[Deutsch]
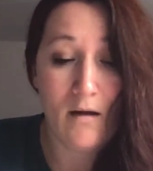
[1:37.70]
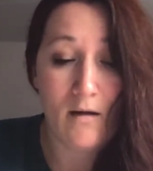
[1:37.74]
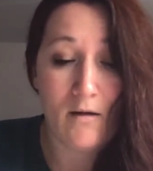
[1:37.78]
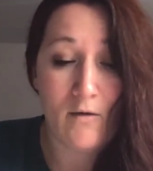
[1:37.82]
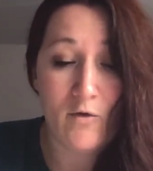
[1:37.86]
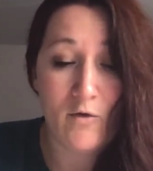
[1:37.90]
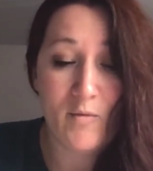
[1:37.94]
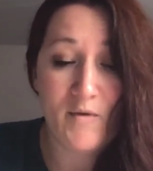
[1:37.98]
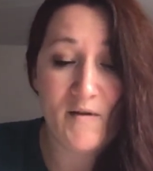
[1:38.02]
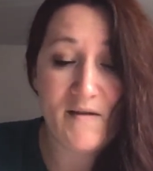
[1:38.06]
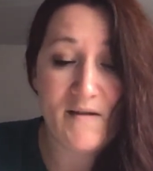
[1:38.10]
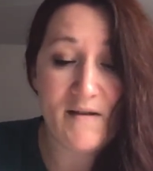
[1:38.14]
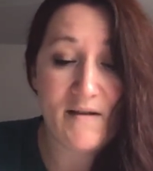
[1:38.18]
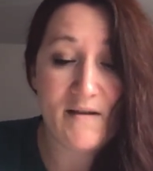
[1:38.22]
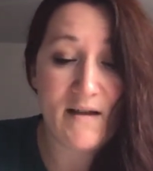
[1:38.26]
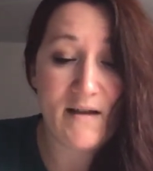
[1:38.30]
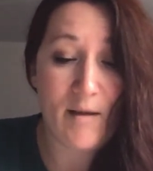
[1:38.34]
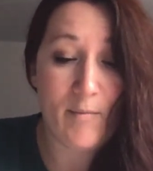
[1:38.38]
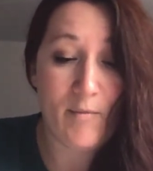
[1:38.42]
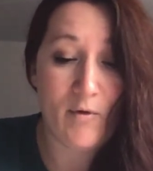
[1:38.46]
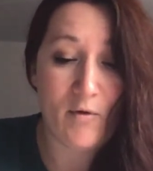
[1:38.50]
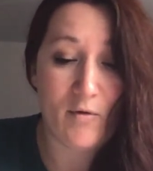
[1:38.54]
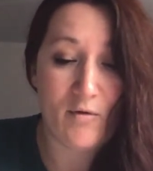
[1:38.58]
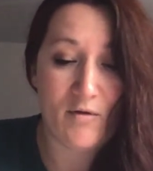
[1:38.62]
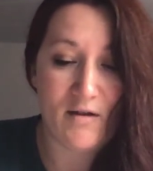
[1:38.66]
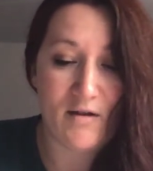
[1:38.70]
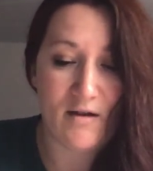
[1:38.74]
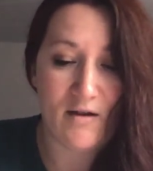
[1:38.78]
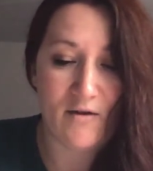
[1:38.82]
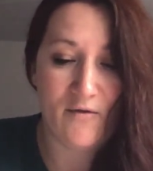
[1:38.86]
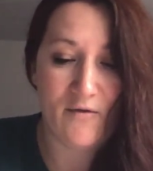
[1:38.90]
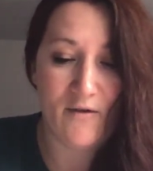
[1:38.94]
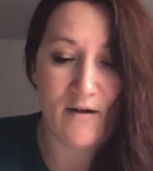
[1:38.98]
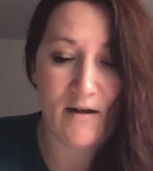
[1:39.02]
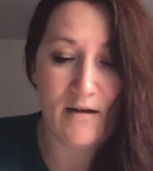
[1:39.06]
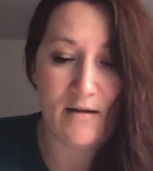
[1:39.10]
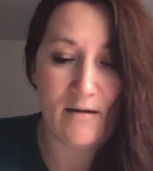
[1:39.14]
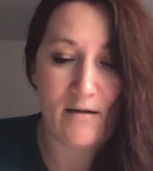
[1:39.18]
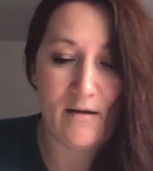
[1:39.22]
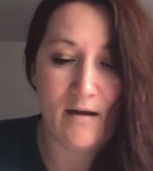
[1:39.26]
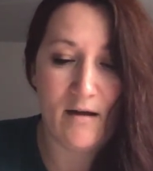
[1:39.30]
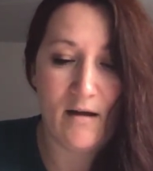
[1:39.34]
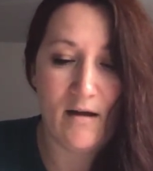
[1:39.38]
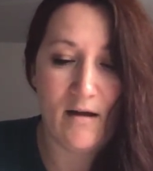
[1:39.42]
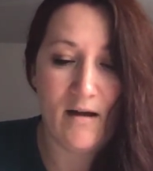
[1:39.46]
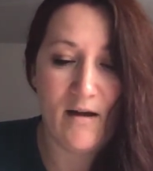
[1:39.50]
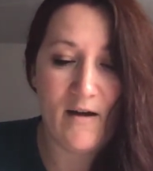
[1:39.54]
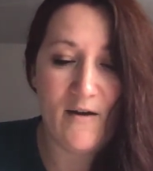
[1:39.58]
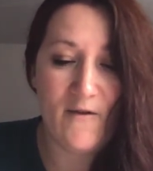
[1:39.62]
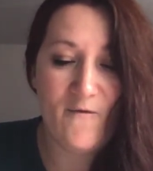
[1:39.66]
Du bist die Treppe runtergefallen.
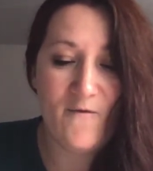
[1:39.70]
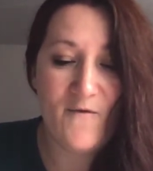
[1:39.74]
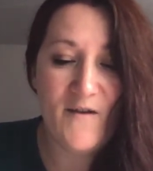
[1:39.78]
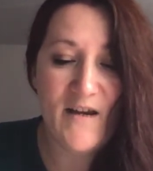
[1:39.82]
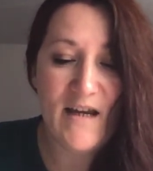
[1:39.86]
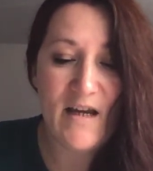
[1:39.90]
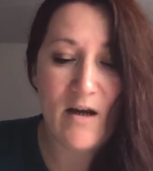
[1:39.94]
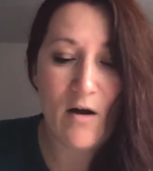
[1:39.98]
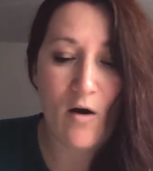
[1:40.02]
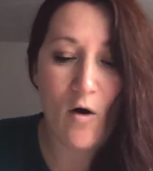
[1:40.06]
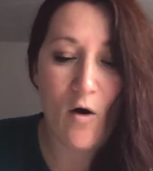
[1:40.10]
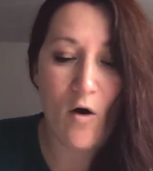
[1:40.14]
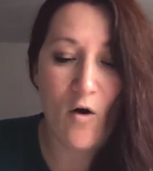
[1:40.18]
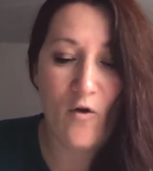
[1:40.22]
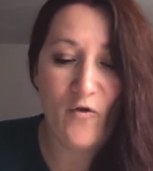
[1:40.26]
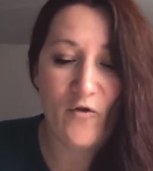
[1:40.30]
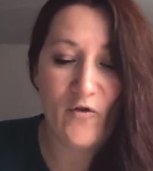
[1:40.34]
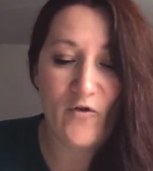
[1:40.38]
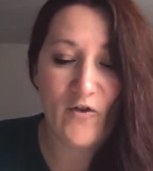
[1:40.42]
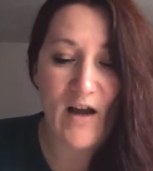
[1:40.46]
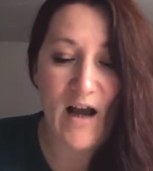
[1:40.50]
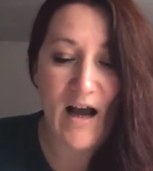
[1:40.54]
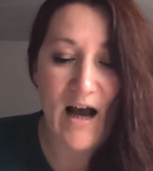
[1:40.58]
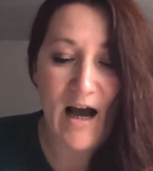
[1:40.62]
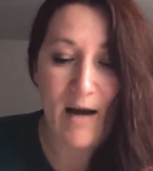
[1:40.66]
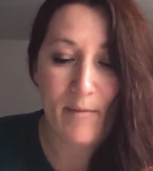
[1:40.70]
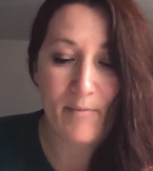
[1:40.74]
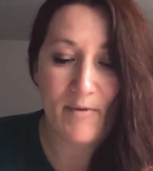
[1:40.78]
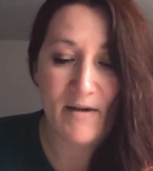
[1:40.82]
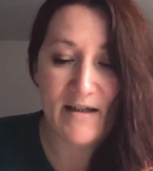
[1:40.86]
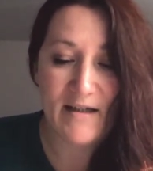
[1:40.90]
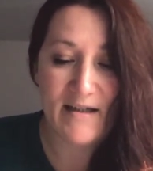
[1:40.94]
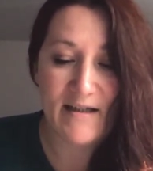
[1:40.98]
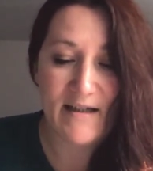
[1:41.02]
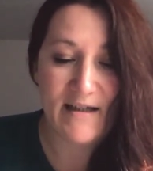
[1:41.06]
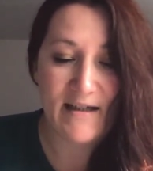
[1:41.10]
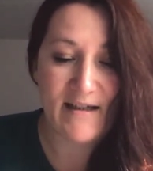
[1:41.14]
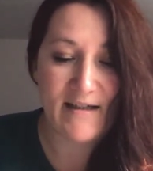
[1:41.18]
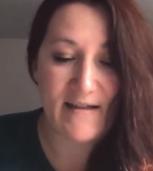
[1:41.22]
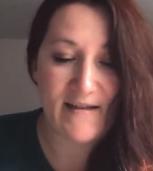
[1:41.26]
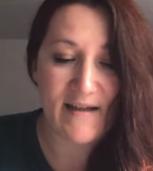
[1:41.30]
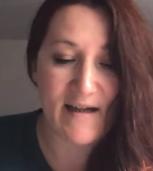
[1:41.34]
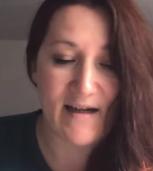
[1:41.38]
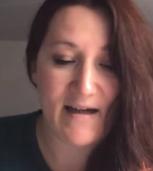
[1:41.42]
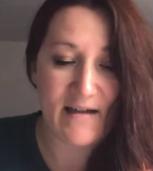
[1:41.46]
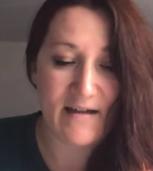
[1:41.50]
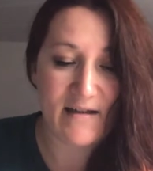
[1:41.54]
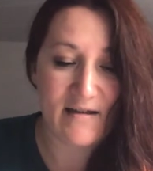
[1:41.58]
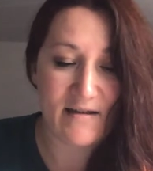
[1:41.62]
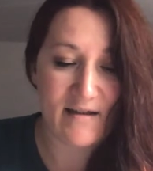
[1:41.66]
Wie oft habe ich dir
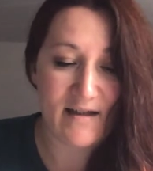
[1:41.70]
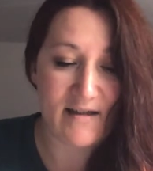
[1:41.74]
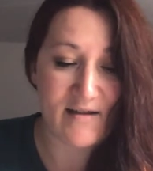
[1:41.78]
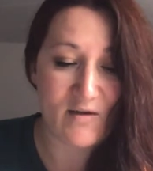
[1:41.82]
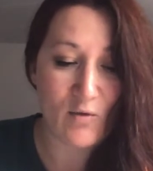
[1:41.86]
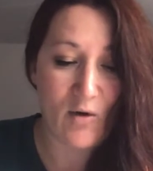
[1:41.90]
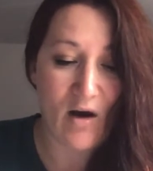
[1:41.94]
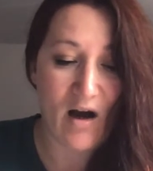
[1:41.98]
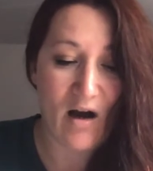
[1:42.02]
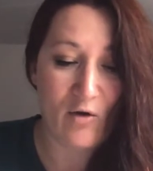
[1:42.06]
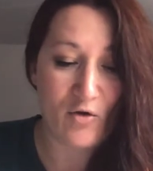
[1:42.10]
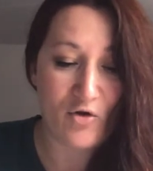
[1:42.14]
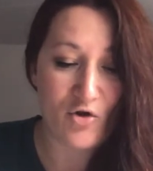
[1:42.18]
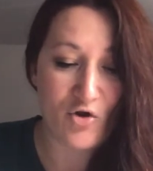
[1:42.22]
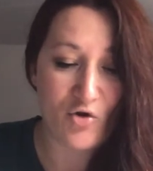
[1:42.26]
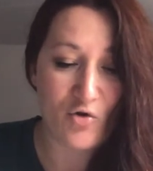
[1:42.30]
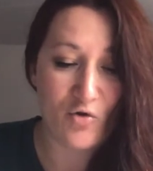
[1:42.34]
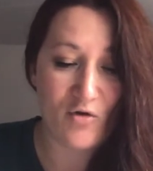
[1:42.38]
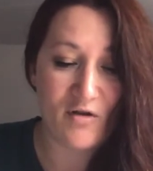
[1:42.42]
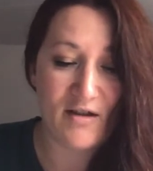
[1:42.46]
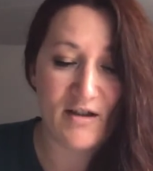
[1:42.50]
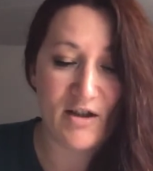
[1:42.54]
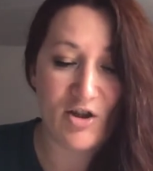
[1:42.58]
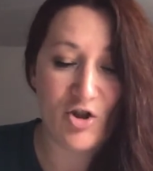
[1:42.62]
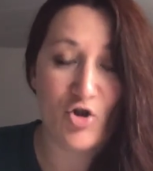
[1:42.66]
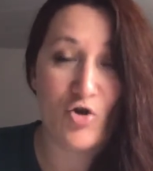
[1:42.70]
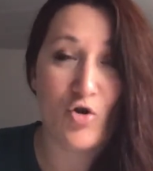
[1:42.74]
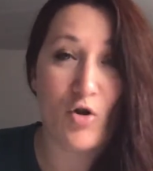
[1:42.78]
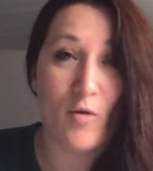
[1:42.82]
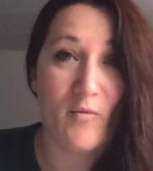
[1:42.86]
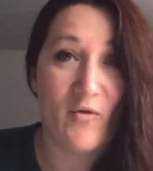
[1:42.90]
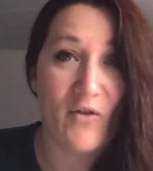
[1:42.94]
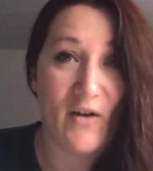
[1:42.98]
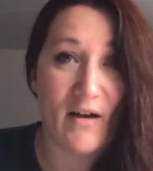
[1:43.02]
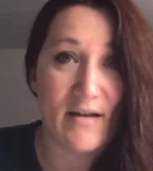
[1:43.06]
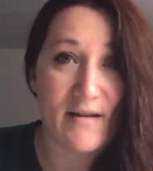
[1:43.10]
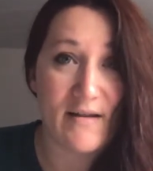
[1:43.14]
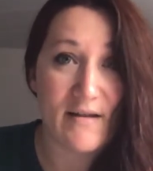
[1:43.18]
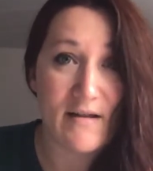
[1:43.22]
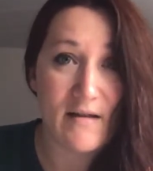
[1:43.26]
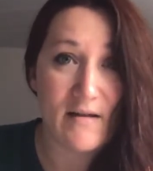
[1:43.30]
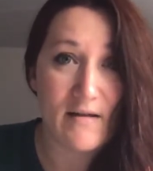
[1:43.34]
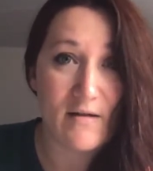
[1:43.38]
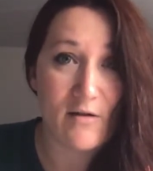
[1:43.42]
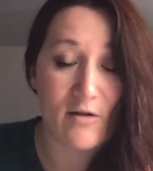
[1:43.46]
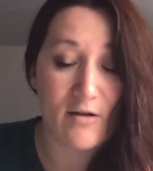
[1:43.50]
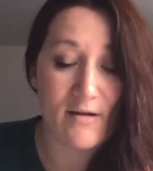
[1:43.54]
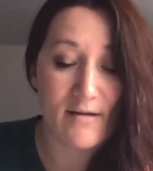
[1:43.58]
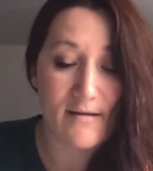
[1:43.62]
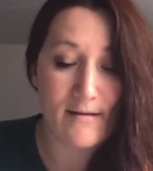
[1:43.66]
gesagt, dass du Hausschuhe und nicht Strümpfe anziehen
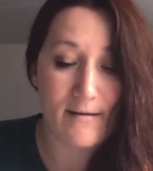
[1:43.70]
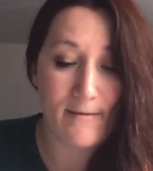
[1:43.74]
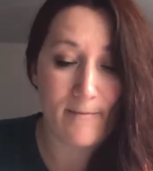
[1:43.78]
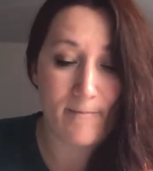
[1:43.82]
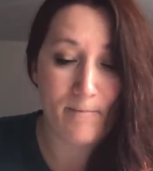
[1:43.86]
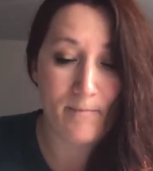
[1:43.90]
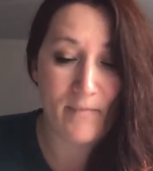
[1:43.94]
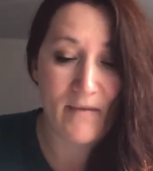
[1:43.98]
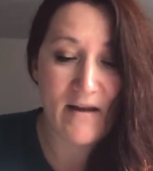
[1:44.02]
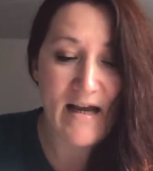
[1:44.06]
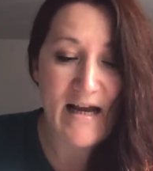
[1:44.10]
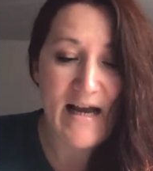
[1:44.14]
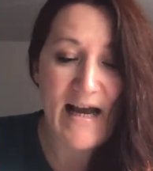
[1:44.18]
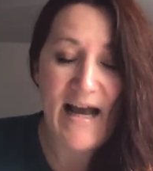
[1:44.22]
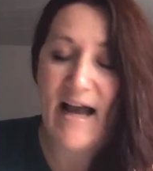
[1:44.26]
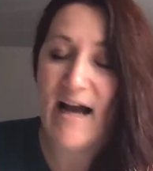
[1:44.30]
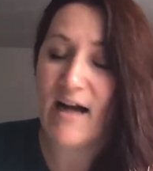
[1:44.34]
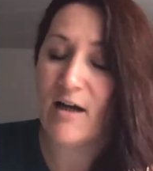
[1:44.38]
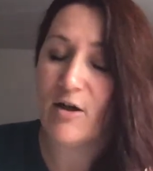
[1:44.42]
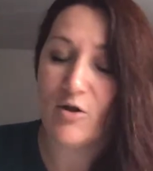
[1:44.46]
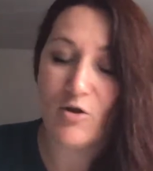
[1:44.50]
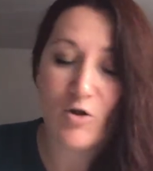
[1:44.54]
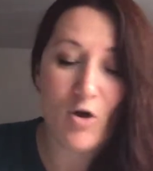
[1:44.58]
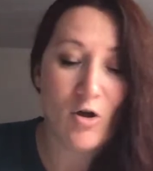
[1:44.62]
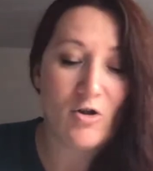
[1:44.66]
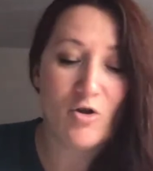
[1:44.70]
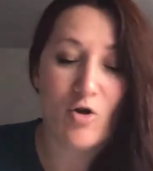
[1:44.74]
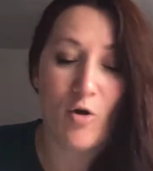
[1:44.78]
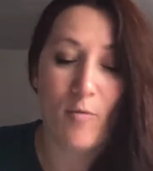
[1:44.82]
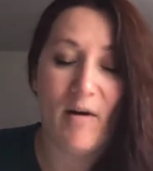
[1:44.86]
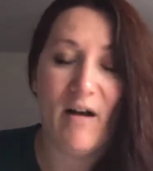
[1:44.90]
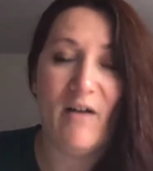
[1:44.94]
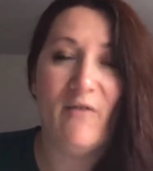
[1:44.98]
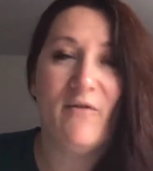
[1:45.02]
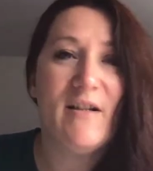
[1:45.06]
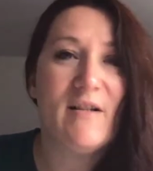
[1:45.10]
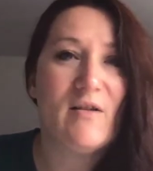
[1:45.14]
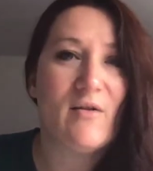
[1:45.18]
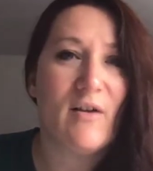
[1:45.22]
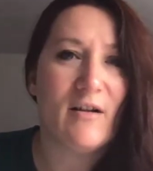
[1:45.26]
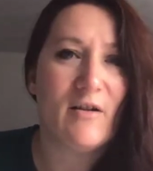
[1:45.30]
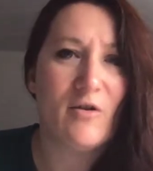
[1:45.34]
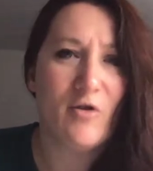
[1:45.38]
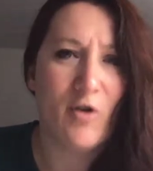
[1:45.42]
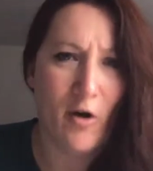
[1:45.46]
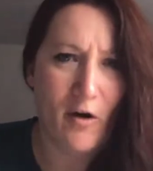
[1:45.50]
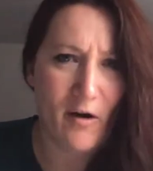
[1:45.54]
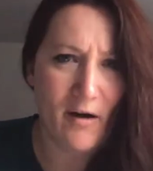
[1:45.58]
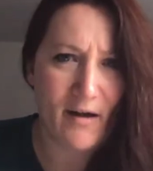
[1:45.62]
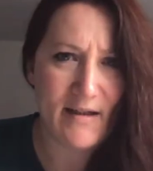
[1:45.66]
sollst? Herrgott nochmal, wie so ein
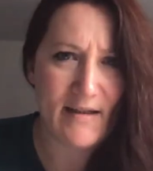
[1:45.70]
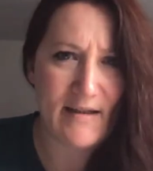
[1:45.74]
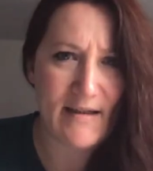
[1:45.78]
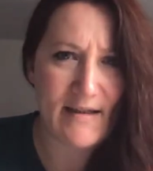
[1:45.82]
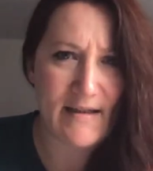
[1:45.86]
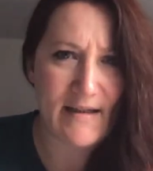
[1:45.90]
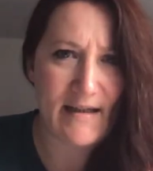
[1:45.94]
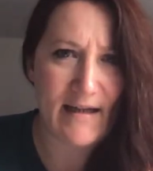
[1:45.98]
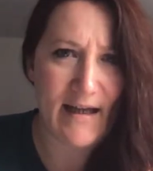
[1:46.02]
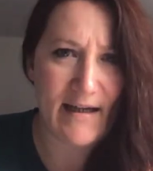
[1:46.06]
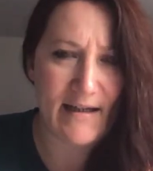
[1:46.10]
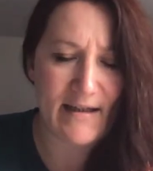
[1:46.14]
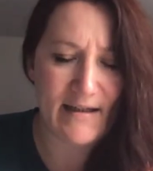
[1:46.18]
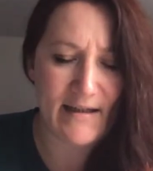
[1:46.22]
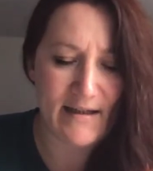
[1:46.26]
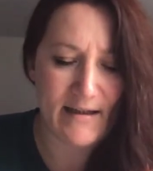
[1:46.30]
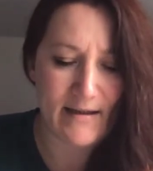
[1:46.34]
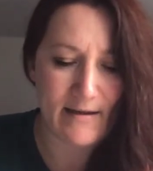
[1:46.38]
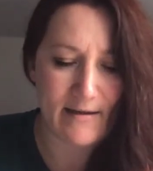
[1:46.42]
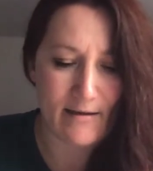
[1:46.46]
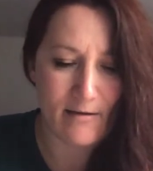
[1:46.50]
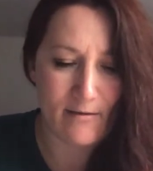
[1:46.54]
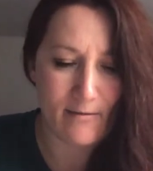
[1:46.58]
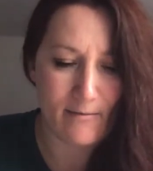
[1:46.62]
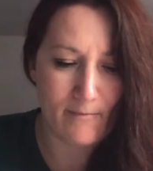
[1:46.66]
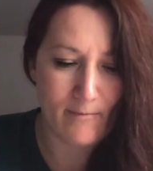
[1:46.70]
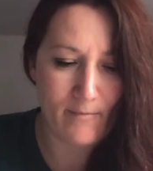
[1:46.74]
törichtes Kleinkind!